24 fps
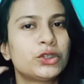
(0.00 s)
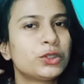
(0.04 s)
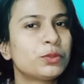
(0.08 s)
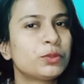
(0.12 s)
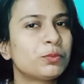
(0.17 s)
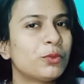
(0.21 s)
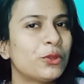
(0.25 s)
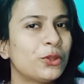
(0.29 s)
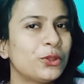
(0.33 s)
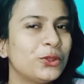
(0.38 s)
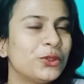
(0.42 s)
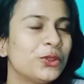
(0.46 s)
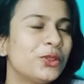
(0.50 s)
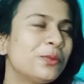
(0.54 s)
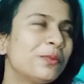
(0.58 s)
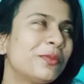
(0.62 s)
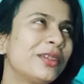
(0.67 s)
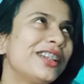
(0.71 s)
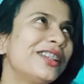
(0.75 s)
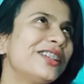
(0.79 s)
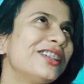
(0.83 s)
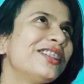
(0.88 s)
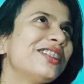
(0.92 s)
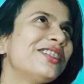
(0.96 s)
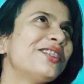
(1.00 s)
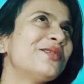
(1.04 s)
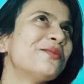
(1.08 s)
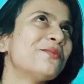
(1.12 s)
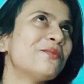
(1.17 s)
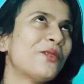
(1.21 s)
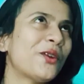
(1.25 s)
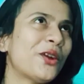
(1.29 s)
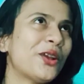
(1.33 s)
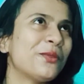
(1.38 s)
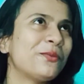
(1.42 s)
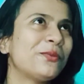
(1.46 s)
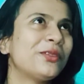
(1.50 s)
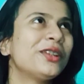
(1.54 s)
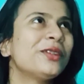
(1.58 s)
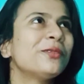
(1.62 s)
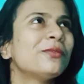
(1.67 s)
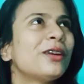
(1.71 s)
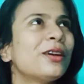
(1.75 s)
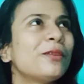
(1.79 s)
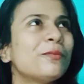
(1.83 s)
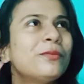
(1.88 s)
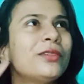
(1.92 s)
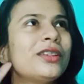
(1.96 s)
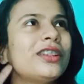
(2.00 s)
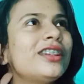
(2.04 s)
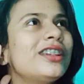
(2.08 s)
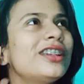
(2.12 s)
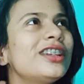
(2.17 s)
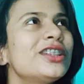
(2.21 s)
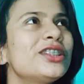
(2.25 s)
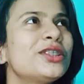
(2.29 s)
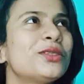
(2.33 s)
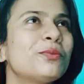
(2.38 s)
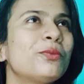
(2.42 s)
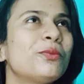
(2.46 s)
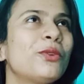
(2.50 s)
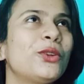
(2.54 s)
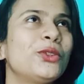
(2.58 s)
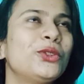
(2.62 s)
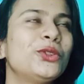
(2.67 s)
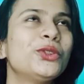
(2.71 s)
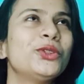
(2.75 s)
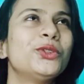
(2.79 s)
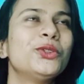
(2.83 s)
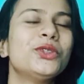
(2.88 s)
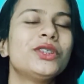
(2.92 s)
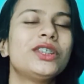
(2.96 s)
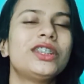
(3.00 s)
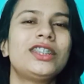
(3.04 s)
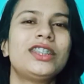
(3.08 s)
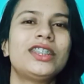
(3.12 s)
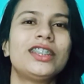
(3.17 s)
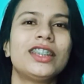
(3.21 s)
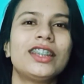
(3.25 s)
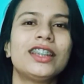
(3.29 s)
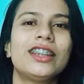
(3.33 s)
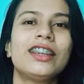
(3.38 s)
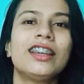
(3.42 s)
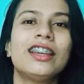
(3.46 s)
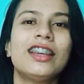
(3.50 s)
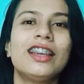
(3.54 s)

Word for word: স্পন্দন মানে বয়ফ্রেন্ড ভাববেন না স্পন্দন হচ্ছে